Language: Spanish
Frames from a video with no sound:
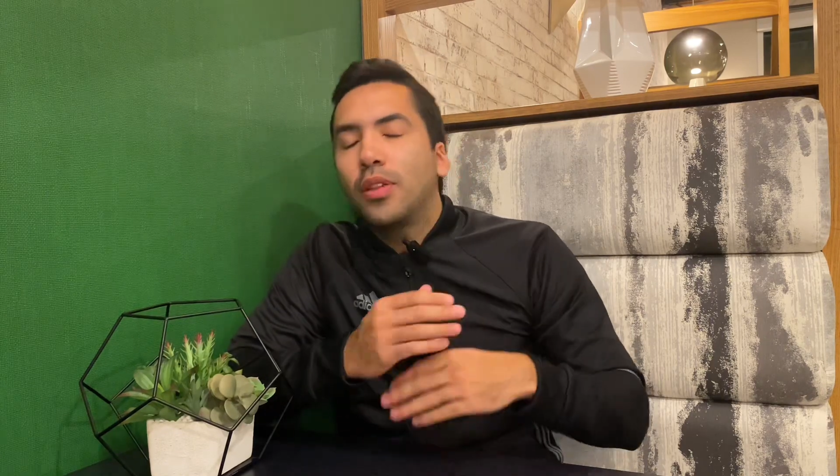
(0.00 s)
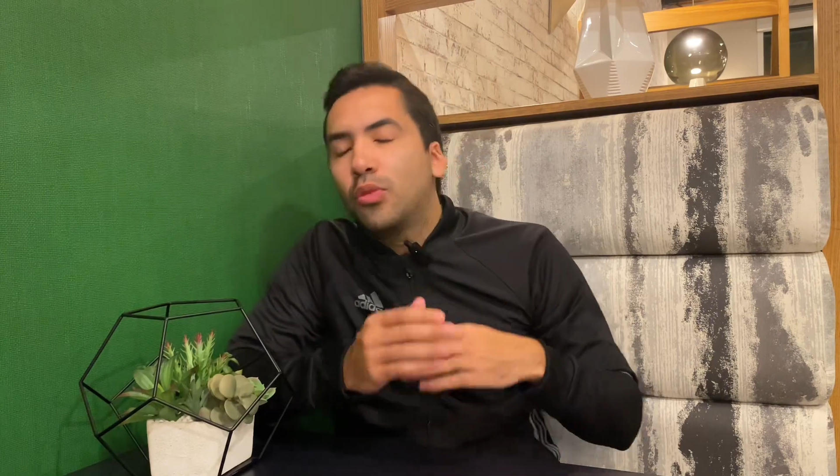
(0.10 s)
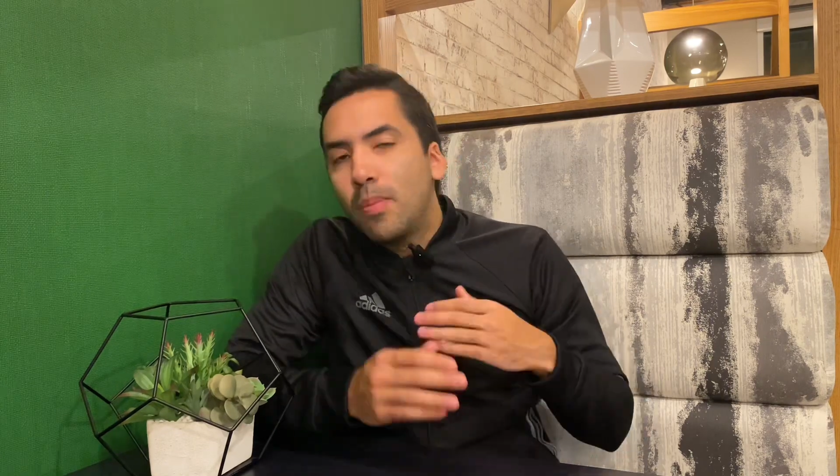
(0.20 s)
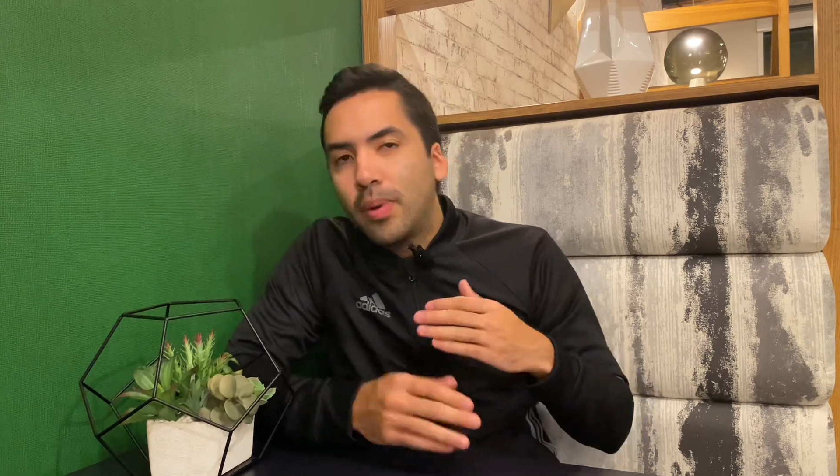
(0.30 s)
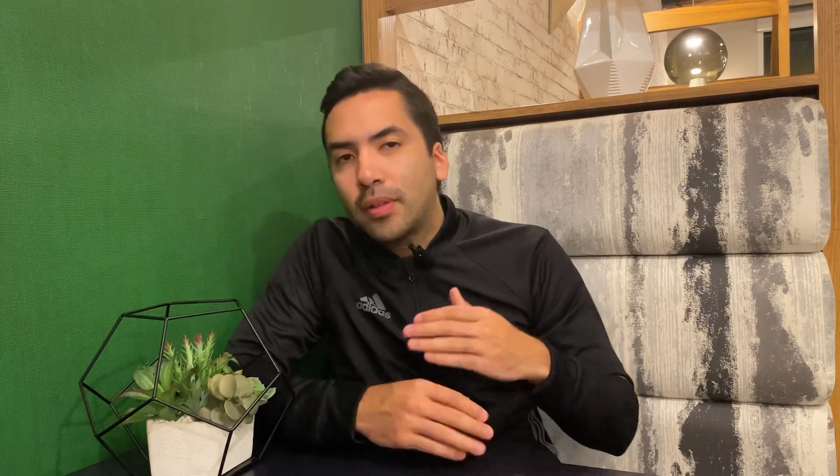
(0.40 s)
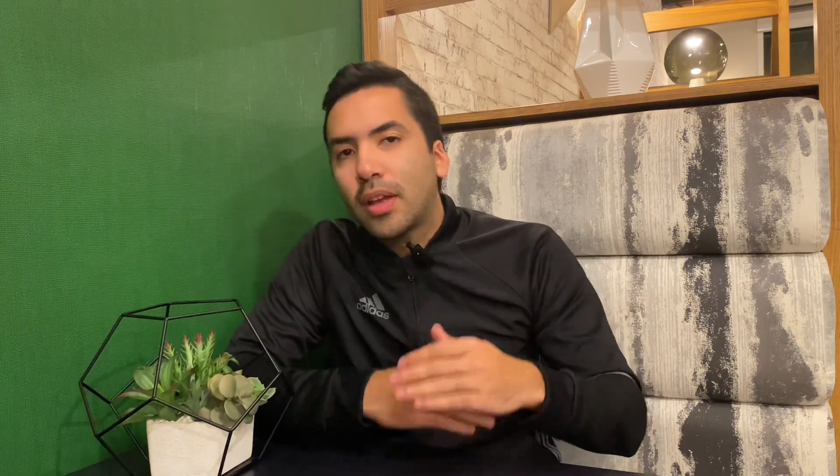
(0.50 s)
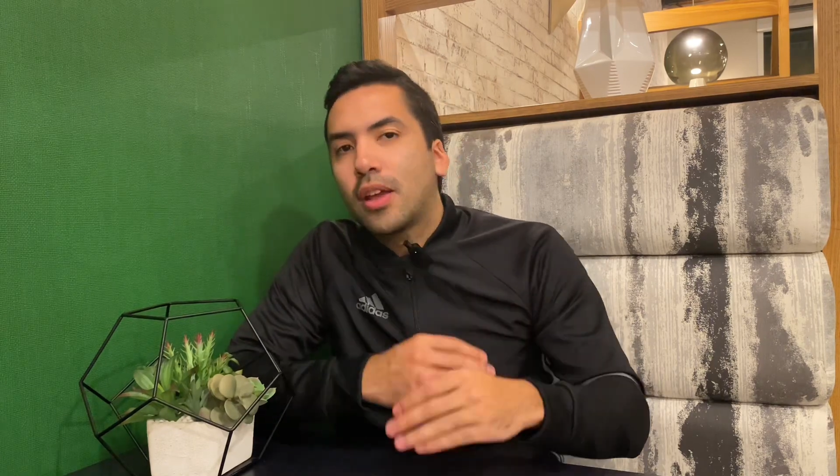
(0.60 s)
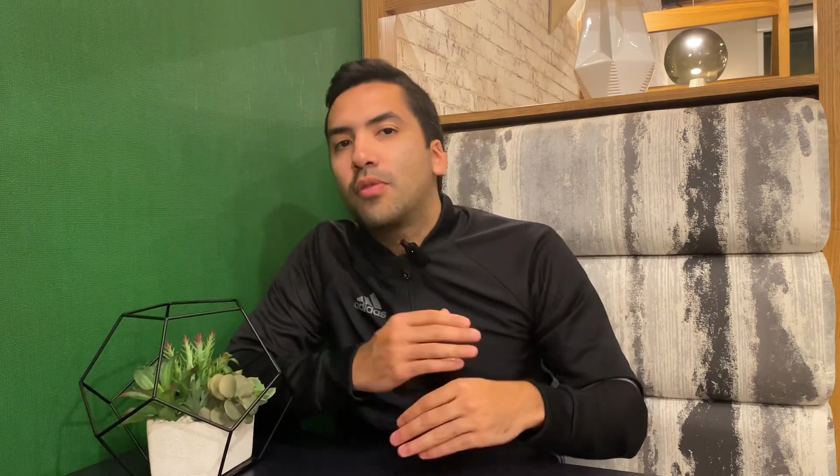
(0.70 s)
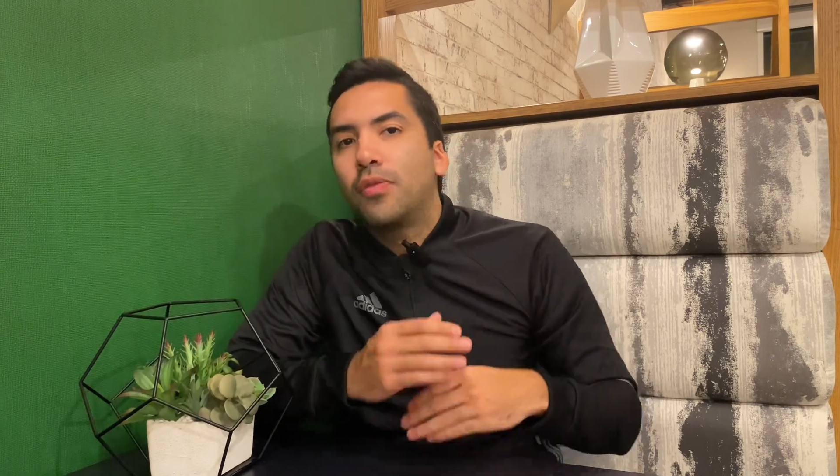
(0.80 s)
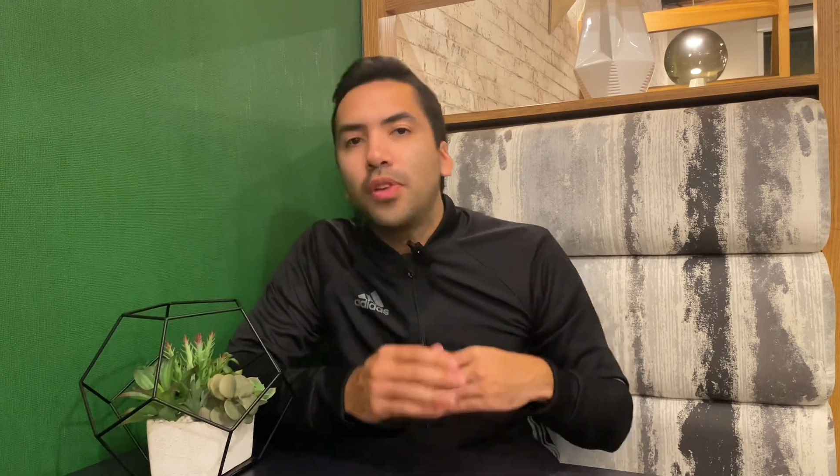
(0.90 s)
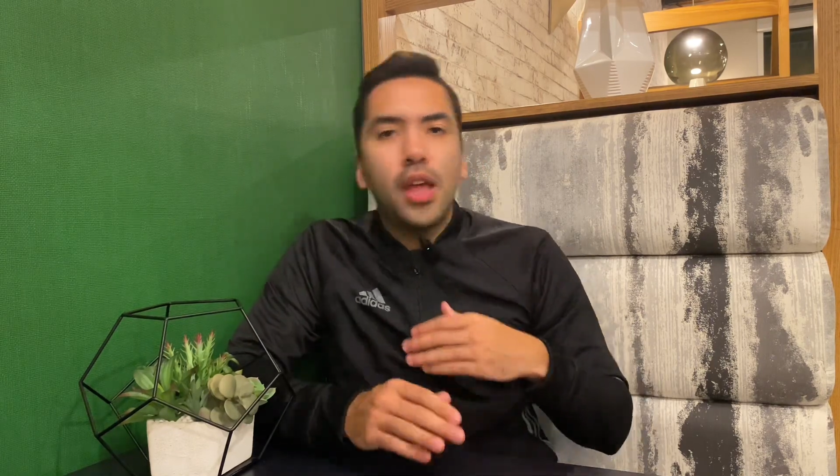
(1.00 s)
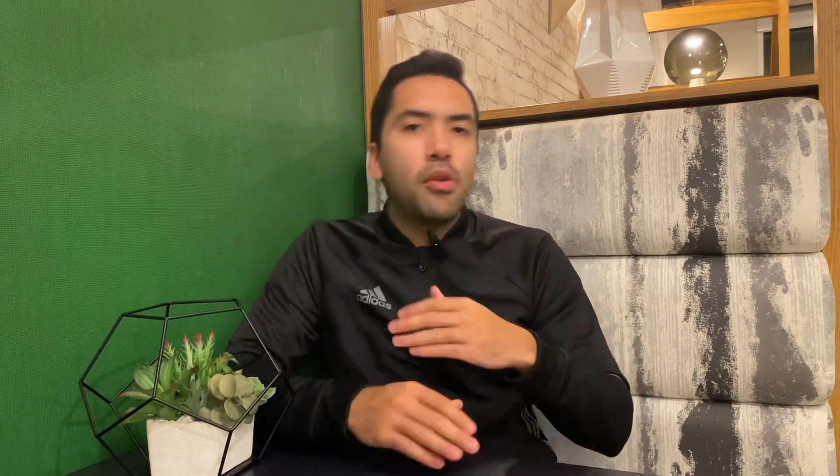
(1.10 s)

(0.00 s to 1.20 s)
en tus empresas que confíes,